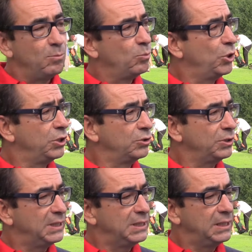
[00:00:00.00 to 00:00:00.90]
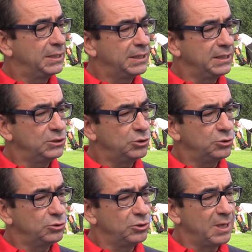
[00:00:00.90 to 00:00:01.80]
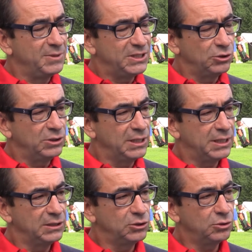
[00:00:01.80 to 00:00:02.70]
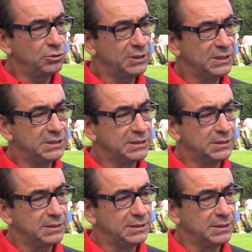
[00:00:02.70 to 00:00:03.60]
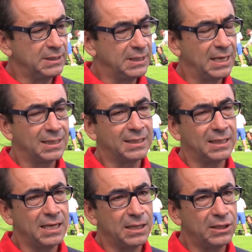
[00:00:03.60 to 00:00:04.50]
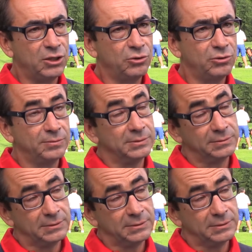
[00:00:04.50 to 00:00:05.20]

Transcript: Bueno, el centro, la misión del centro es eh, la creación